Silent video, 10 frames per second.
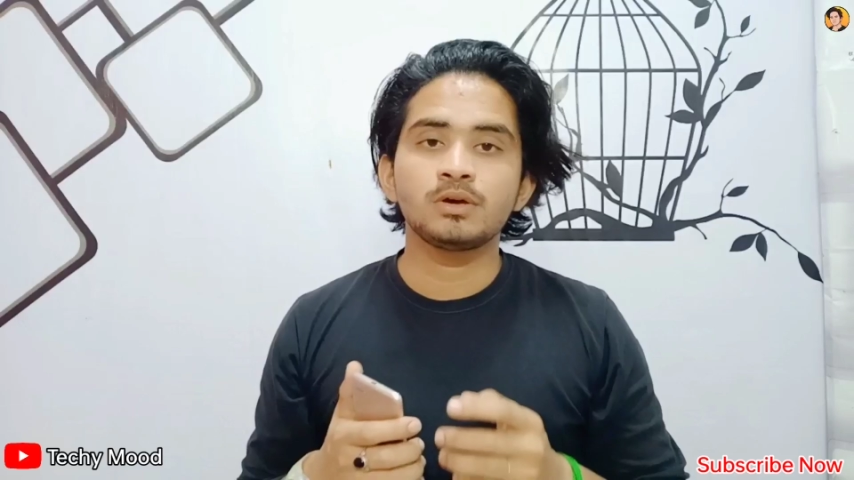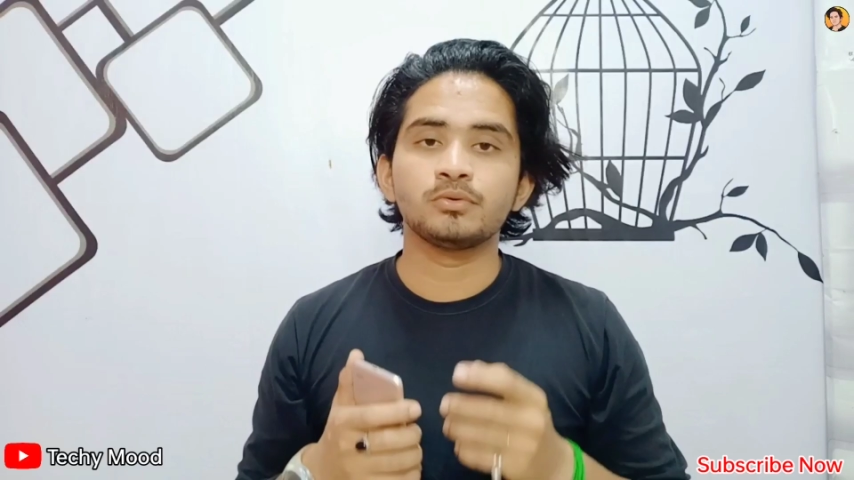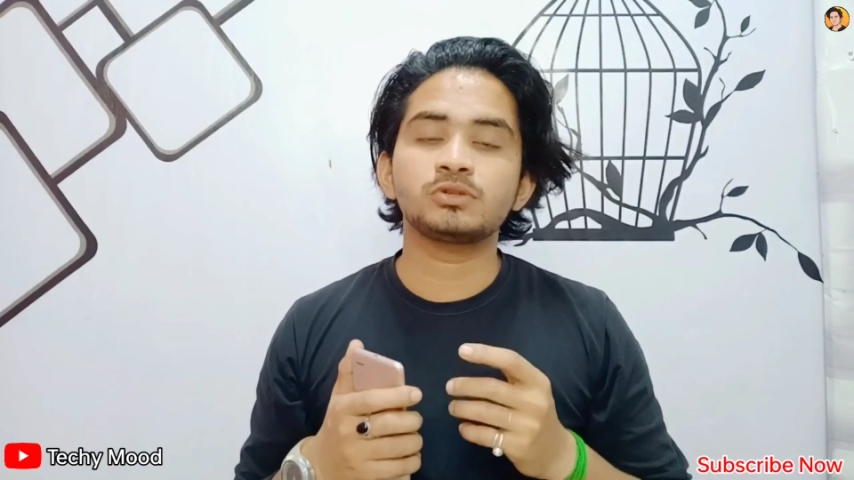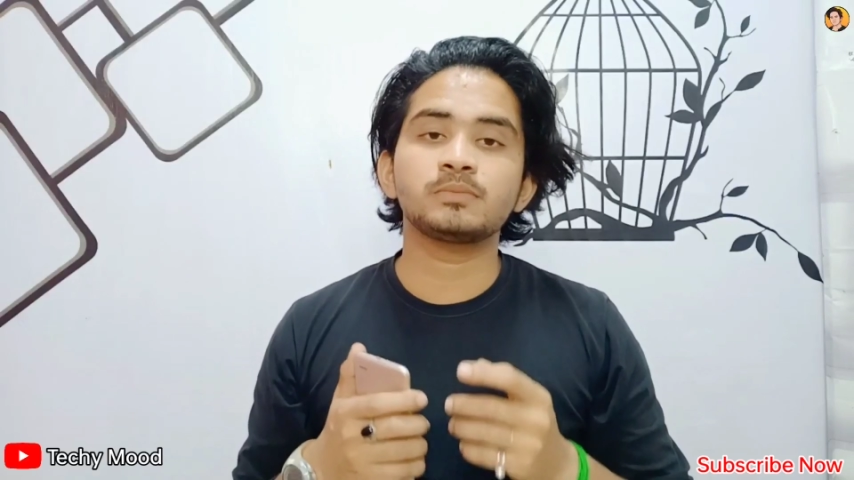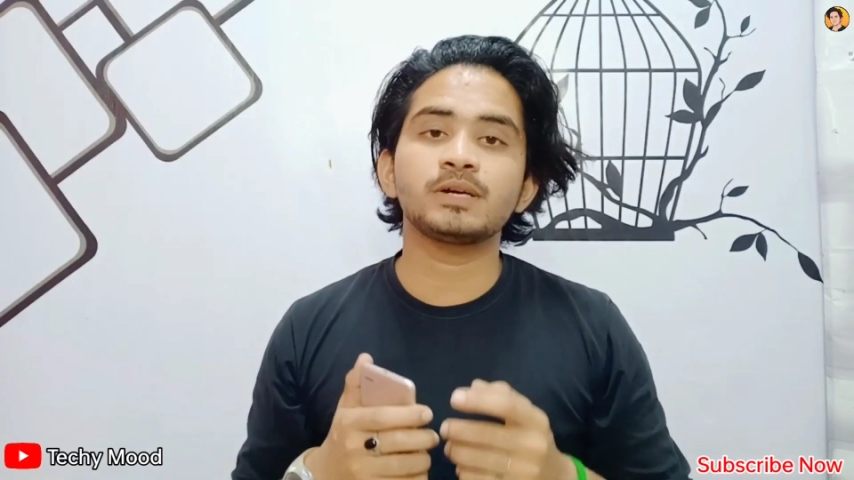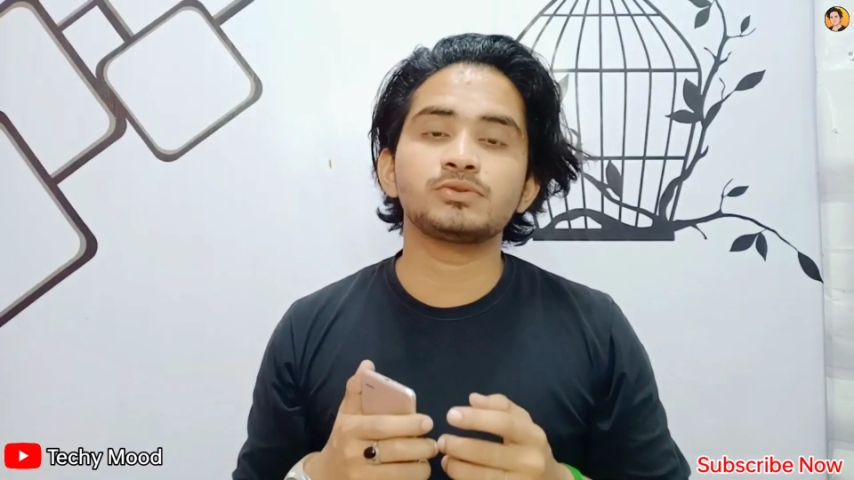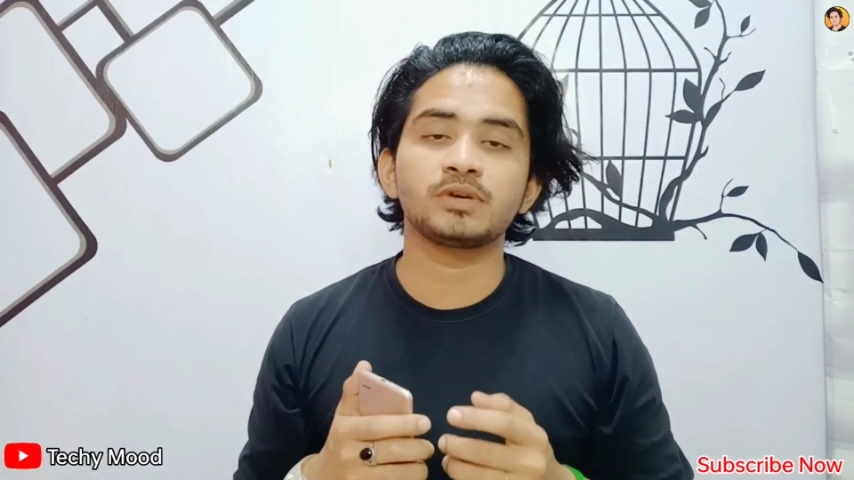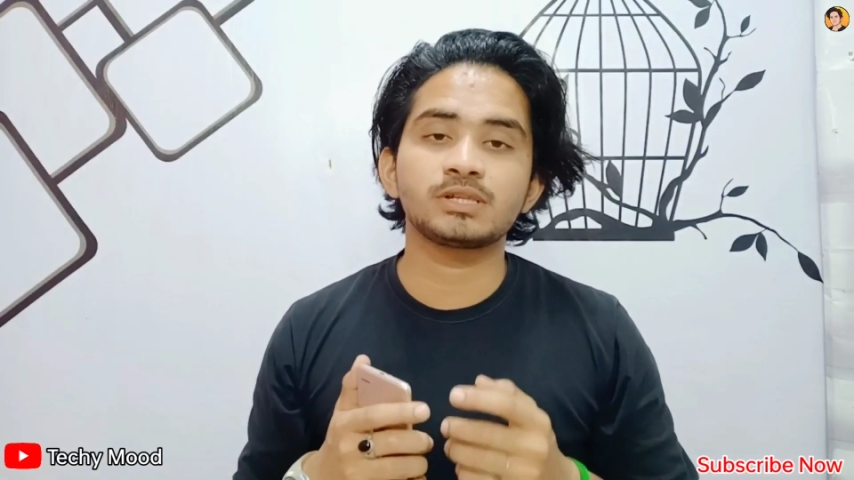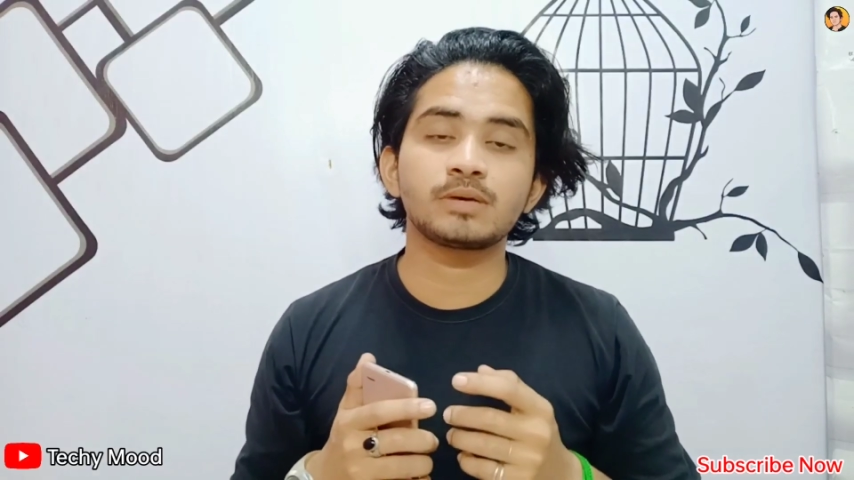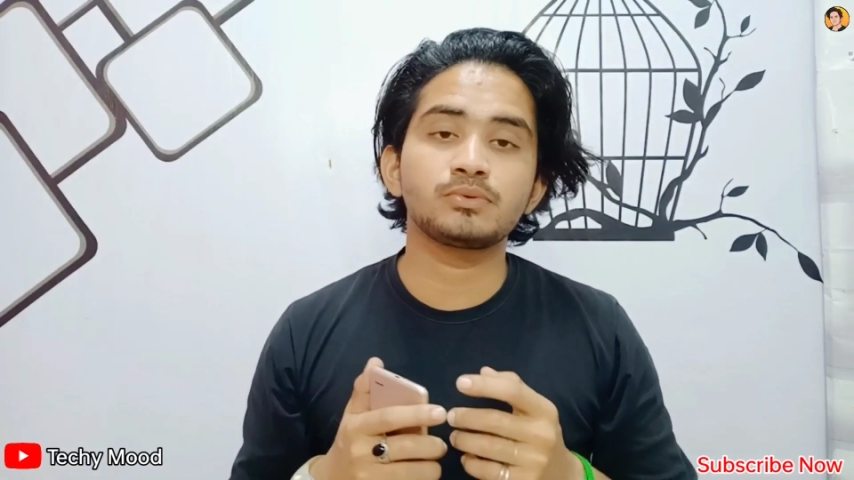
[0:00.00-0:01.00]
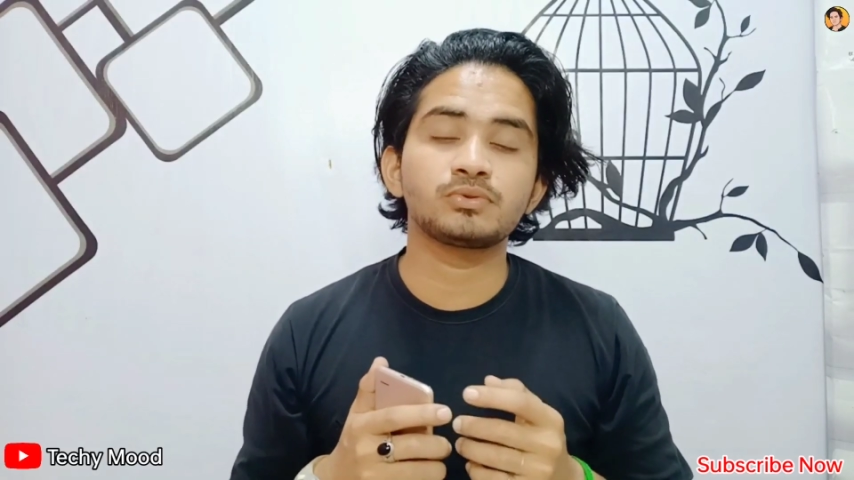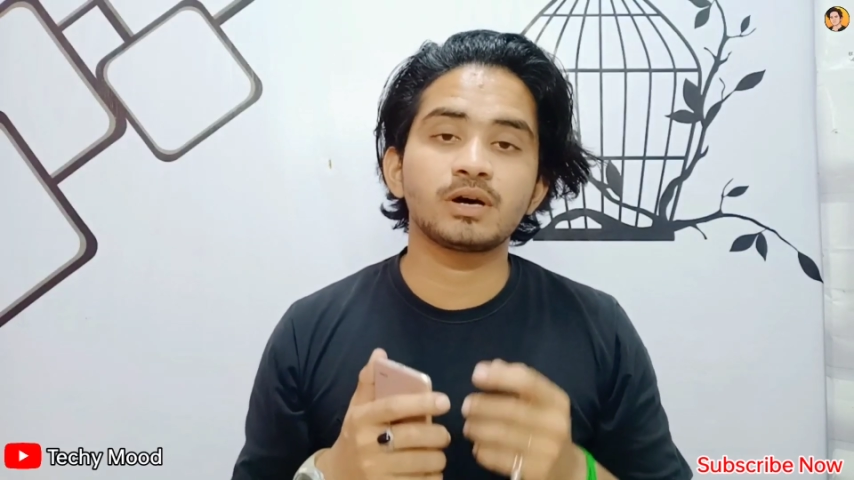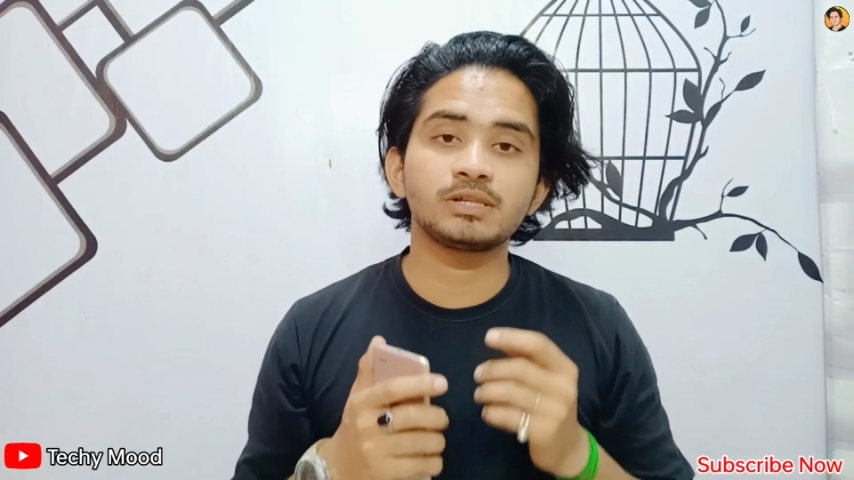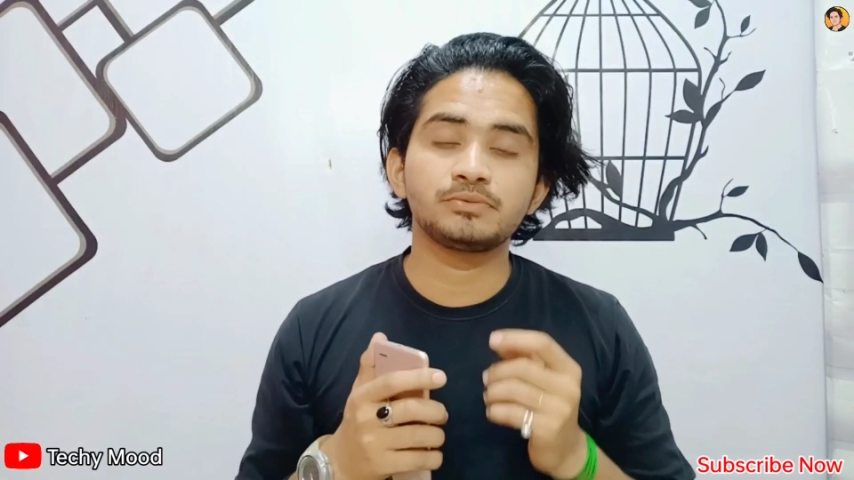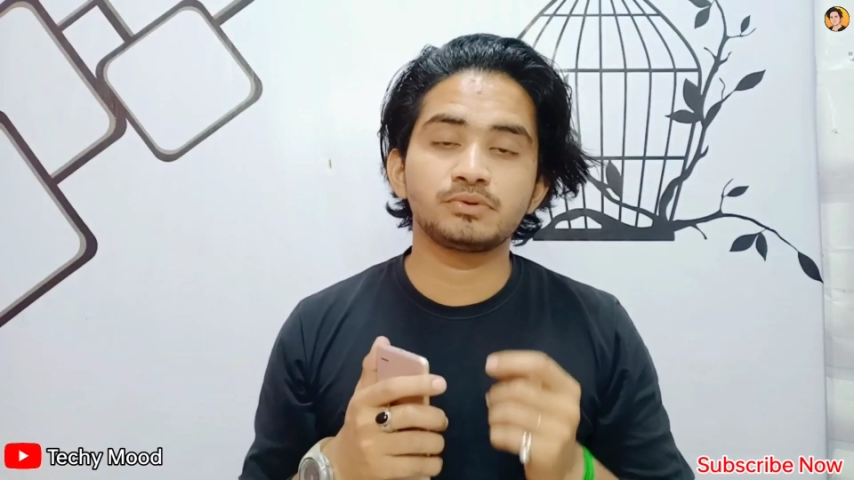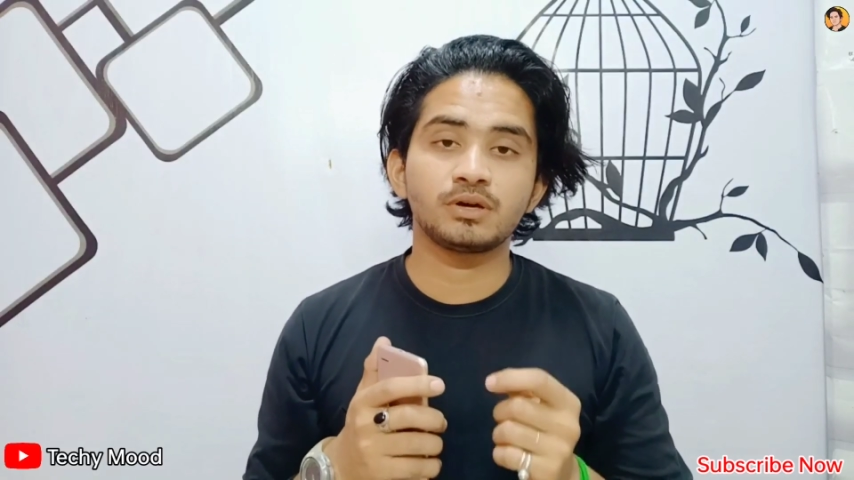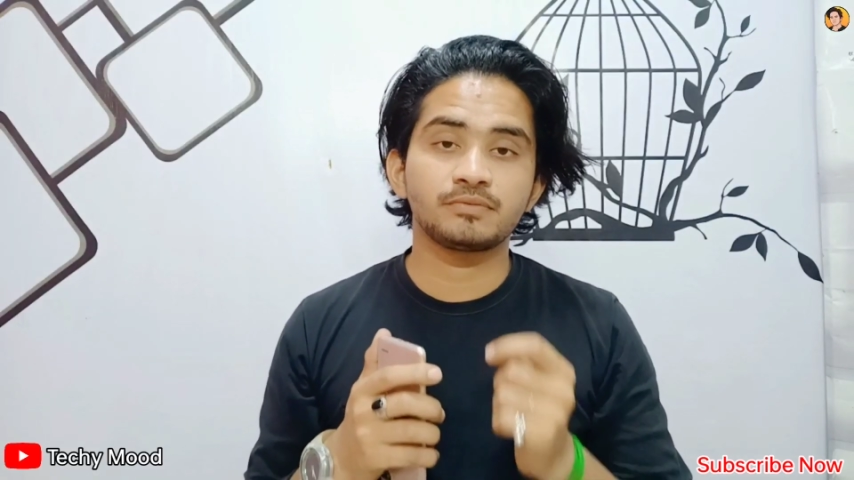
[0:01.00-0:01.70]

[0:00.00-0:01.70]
व्हाट्सअप गाइस तो कैसे आप दोस्तों आज की वीडियो काफी